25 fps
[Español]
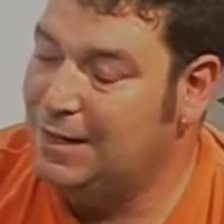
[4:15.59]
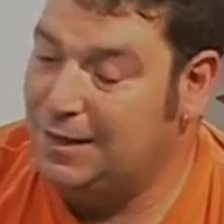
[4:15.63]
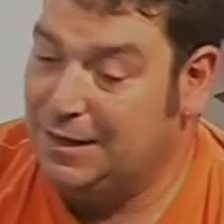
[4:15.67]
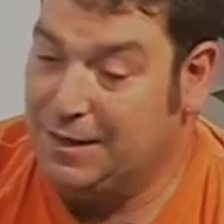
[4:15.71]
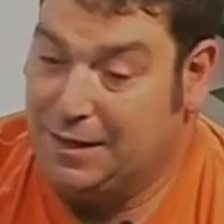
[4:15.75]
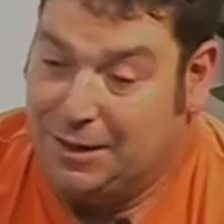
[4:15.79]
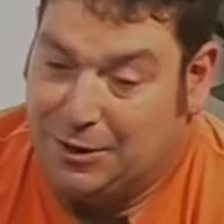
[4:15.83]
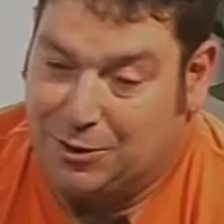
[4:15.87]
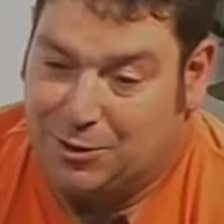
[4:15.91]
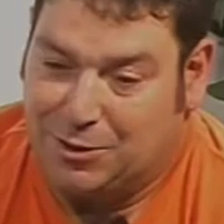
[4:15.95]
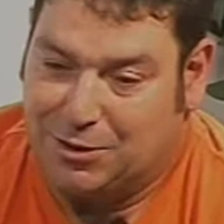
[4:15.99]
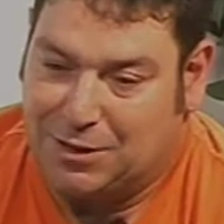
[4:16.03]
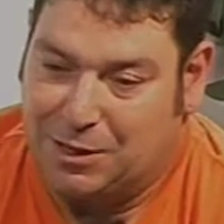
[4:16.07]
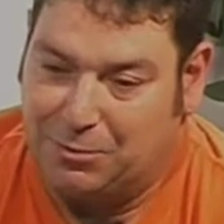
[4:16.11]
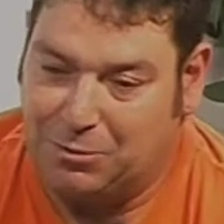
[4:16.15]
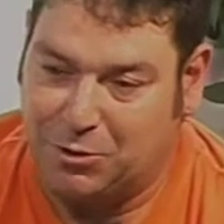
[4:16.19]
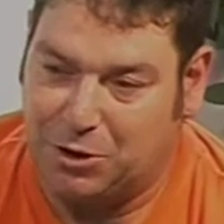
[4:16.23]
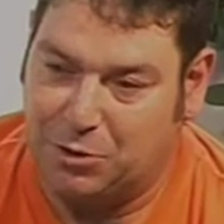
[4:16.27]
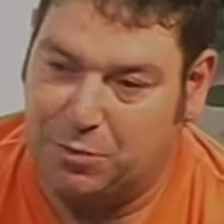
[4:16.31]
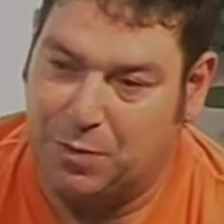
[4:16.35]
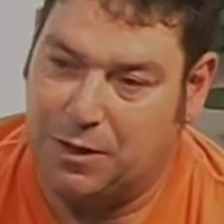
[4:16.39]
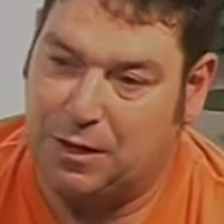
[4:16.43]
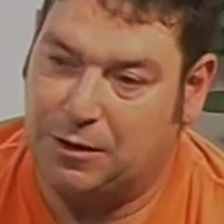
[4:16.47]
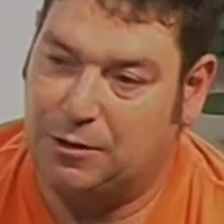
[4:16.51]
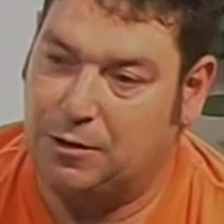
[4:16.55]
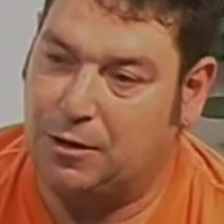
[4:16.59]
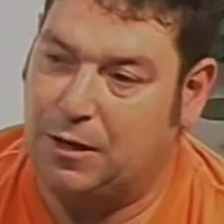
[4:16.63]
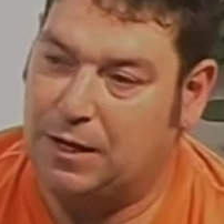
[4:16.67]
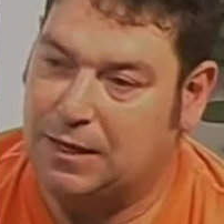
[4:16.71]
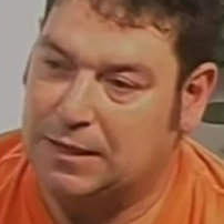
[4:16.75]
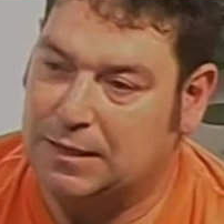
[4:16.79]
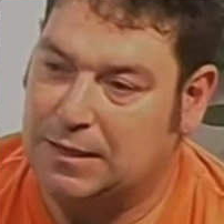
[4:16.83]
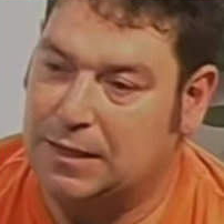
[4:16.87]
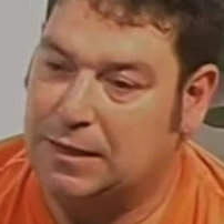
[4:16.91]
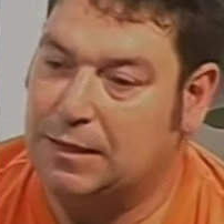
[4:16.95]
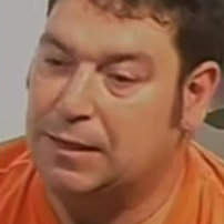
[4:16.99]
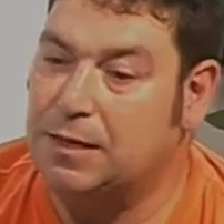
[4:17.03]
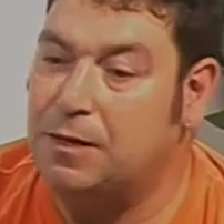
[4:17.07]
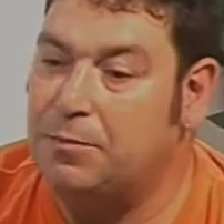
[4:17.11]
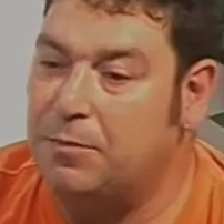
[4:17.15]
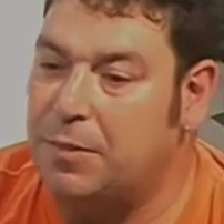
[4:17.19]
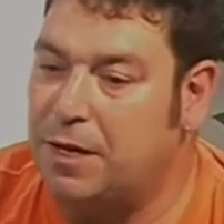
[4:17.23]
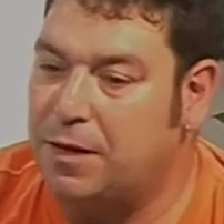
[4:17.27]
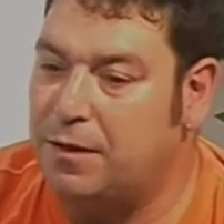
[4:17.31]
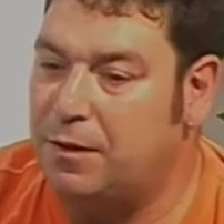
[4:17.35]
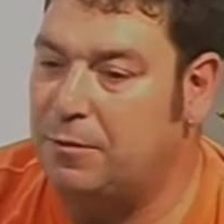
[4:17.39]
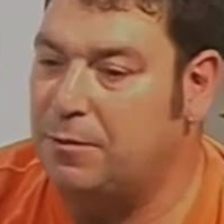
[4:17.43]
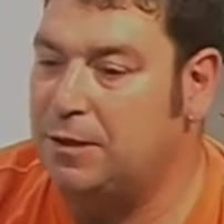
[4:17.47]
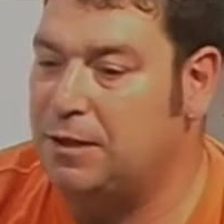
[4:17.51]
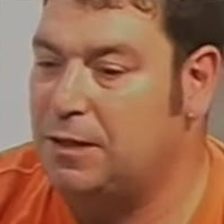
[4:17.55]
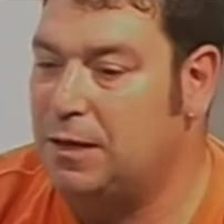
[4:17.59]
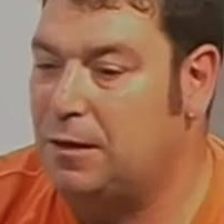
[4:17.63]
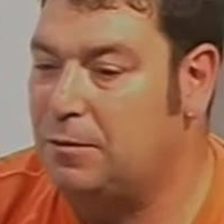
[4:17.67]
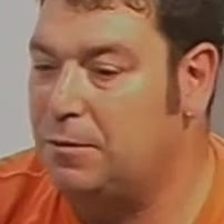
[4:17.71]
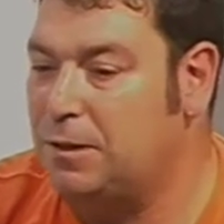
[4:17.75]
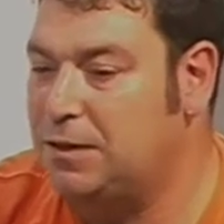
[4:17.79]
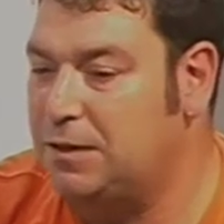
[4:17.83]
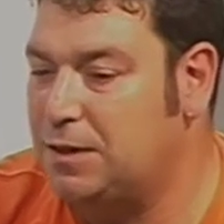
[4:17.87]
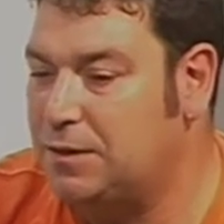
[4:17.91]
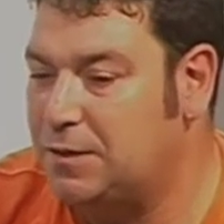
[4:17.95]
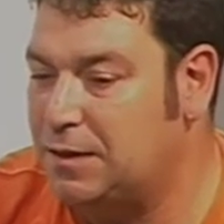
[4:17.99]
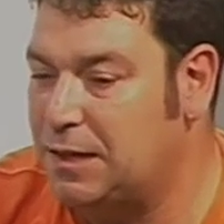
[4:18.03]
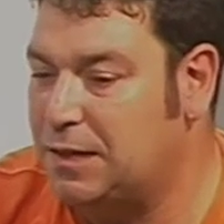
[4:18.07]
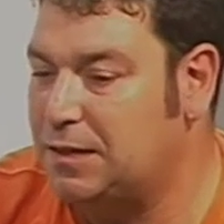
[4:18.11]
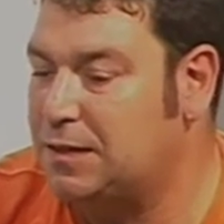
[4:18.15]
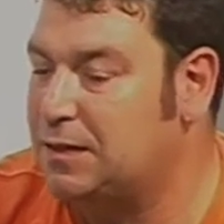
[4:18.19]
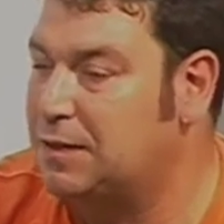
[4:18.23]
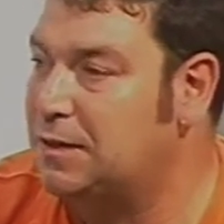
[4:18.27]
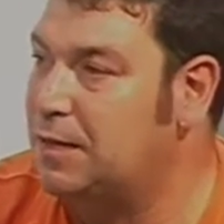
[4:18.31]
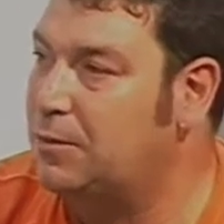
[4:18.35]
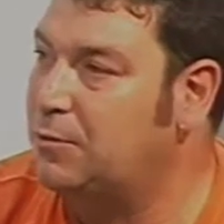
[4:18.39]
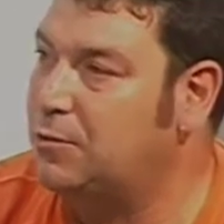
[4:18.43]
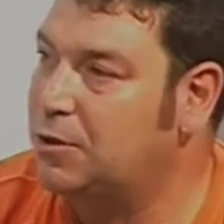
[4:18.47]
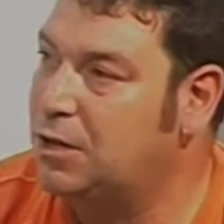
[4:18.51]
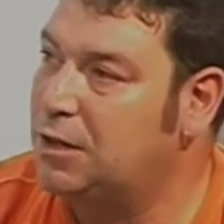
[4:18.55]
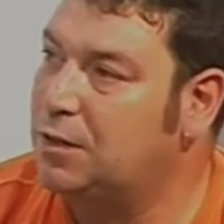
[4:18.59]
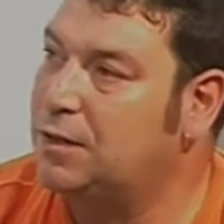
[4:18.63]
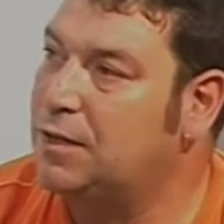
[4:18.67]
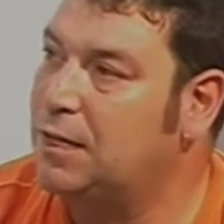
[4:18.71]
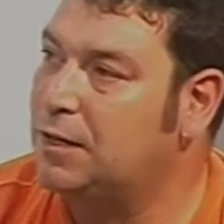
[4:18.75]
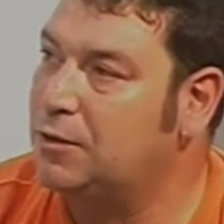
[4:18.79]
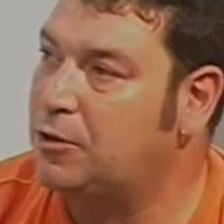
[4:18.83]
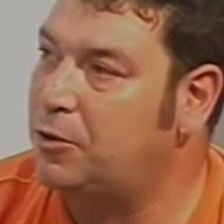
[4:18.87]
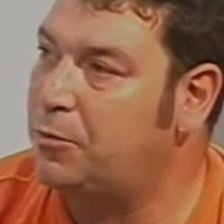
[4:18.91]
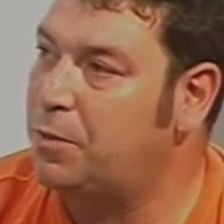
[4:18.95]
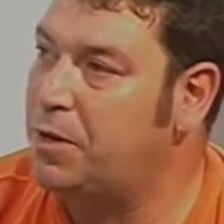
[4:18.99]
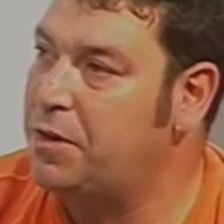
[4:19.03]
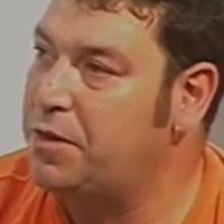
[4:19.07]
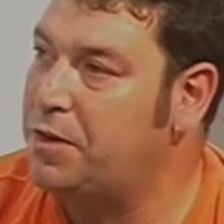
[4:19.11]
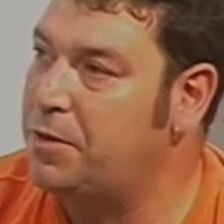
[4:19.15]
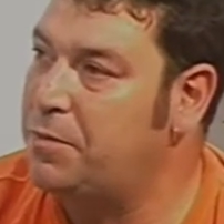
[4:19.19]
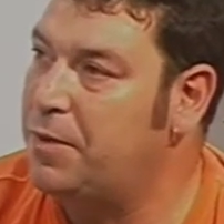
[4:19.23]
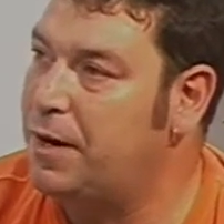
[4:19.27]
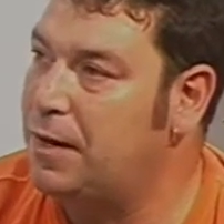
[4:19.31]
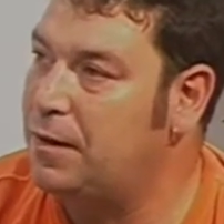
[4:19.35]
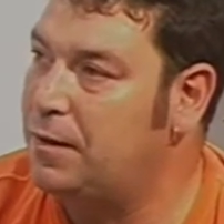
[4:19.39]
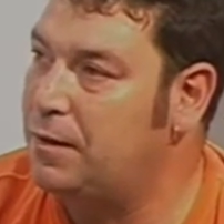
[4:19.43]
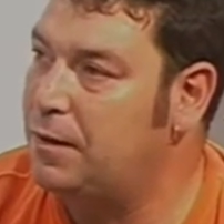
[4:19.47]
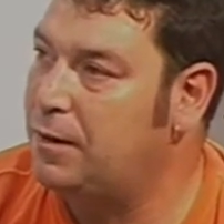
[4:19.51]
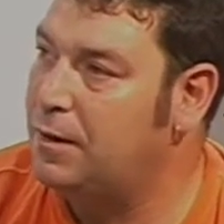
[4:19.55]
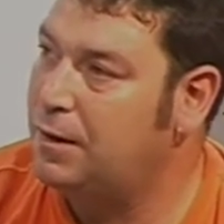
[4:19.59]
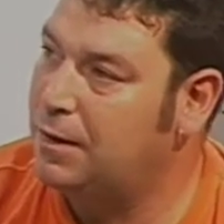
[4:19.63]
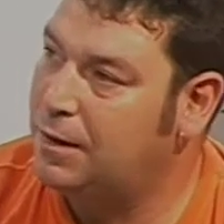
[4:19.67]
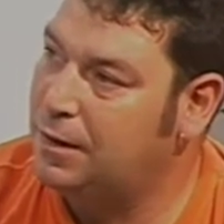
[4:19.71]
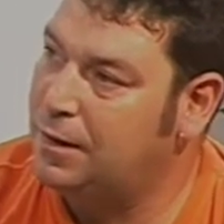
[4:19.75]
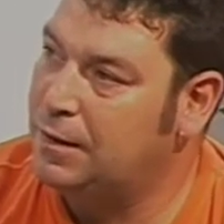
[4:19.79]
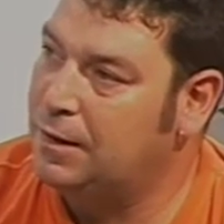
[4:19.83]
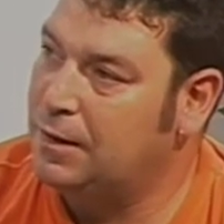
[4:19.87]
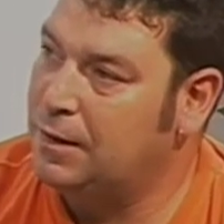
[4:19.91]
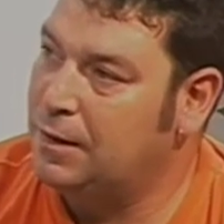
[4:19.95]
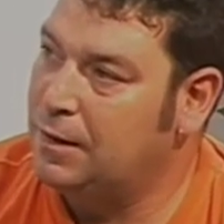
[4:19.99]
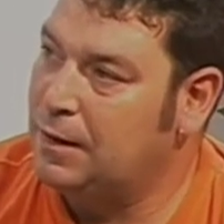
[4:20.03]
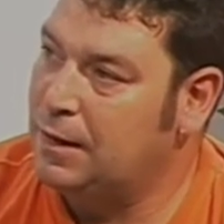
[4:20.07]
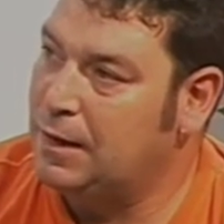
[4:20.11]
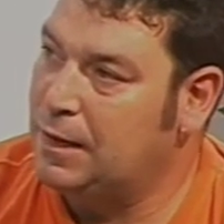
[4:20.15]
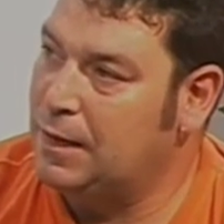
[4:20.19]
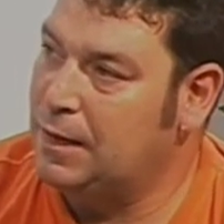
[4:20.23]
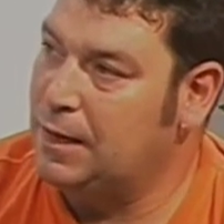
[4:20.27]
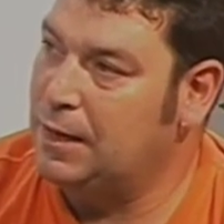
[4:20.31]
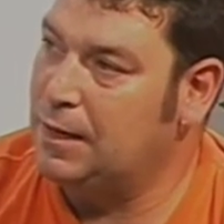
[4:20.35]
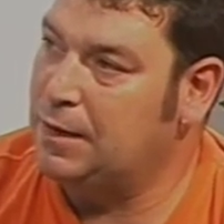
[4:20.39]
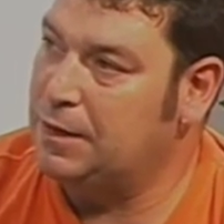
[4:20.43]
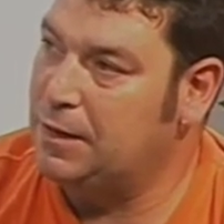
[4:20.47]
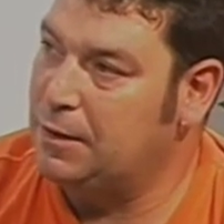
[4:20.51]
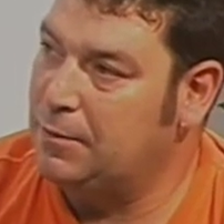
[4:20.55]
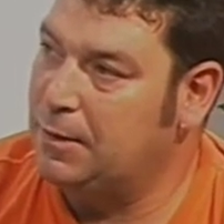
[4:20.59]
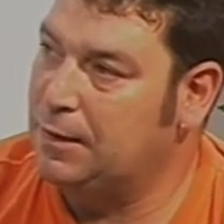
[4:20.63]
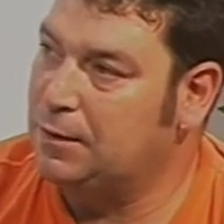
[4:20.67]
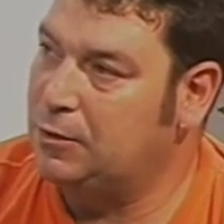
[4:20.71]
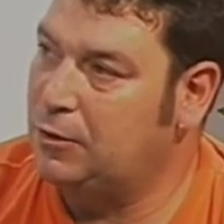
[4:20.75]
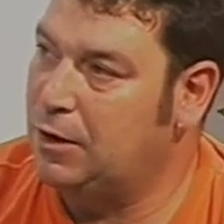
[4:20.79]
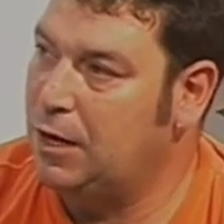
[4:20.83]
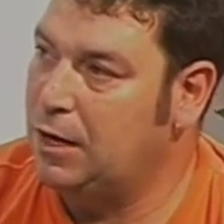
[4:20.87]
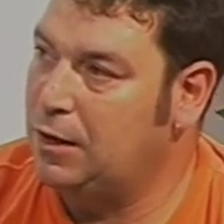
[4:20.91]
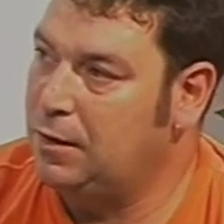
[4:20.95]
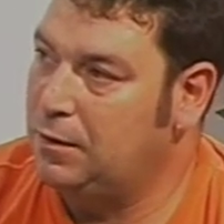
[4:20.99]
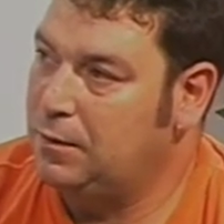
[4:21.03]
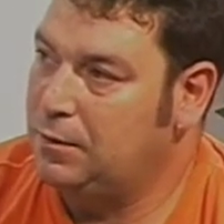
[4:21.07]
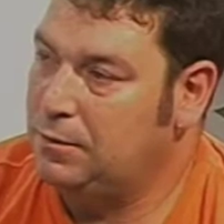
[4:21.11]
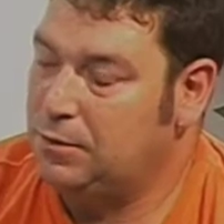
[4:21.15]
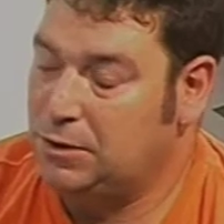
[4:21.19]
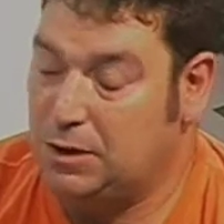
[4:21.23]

Y eso estamos esperando ahora en septiembre, del 20 al 23, estamos en el teatro principal eh, llevándola.